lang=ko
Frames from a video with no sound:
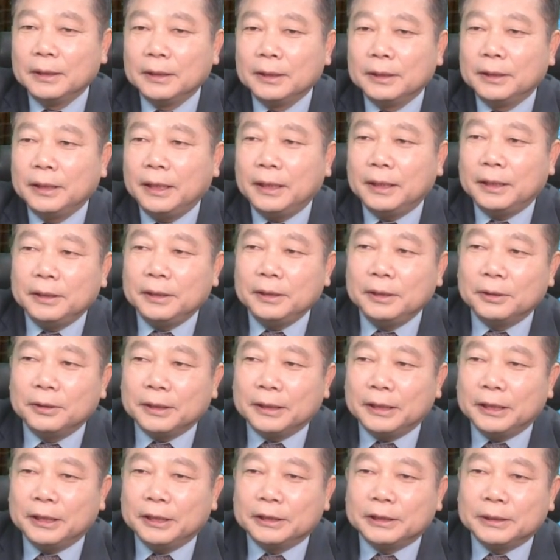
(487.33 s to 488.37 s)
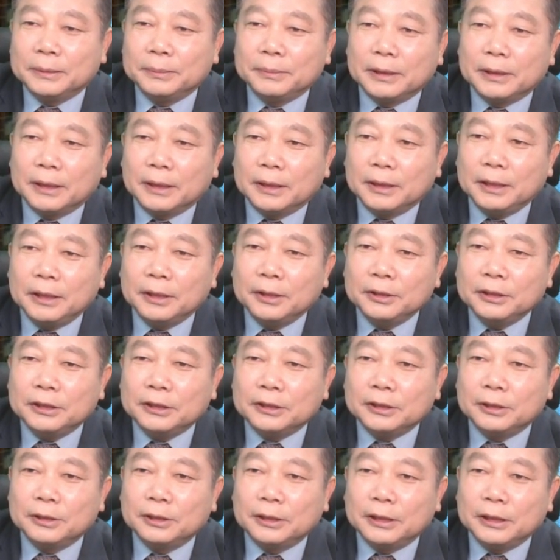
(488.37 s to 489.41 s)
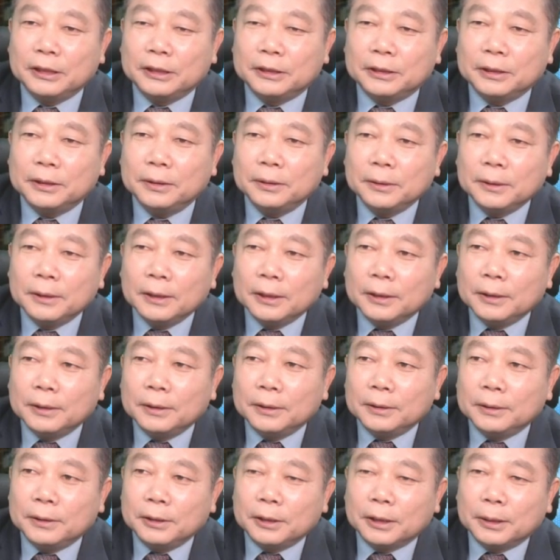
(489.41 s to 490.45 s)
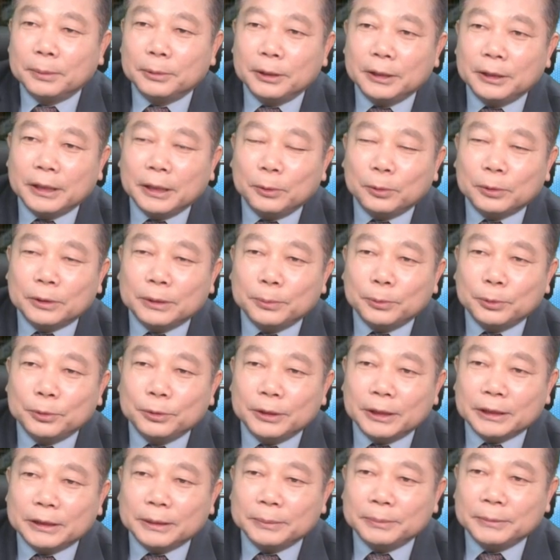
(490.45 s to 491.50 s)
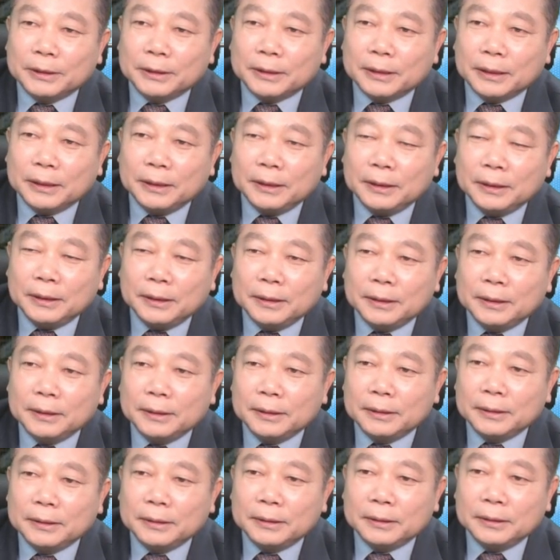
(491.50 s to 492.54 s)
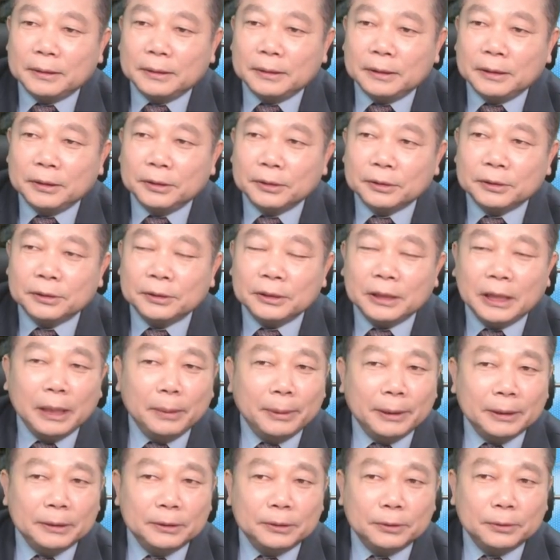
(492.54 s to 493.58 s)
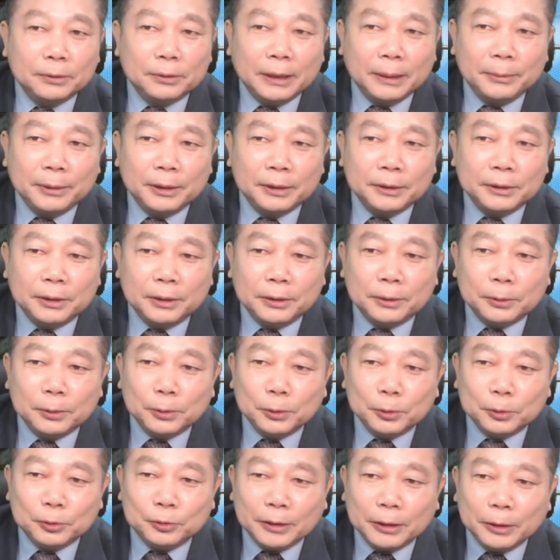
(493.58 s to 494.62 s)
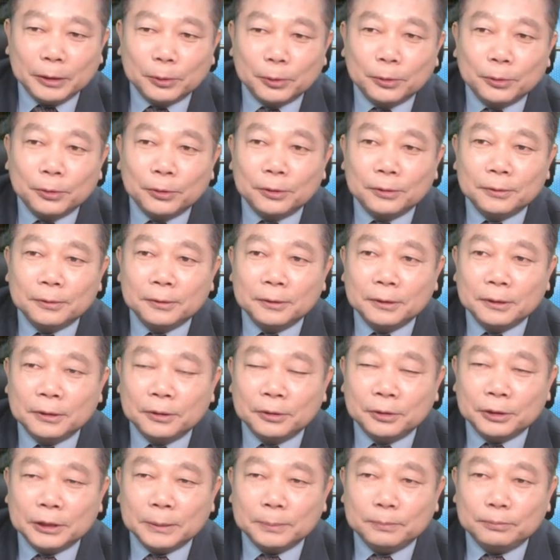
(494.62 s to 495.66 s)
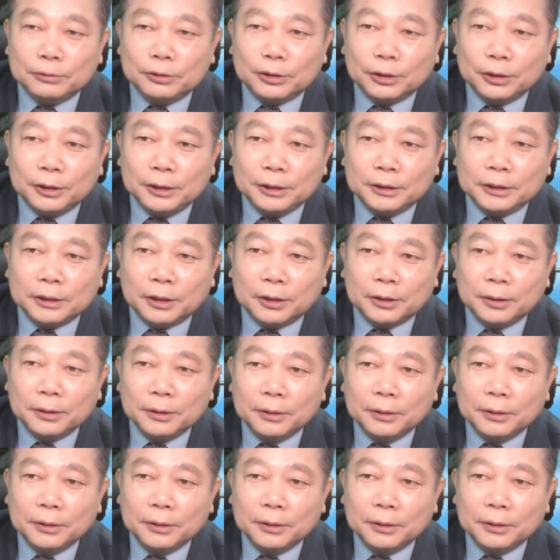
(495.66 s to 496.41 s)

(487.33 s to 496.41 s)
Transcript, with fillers: 네, 이렇게 되어 있습니다. 이런 시설들이 있죠. 여러분들 이게 혹시 뭔지 아십니까? 어, 이것은 일반적으로 하면요, 요 뒤에 이런 것이 붙어 있죠.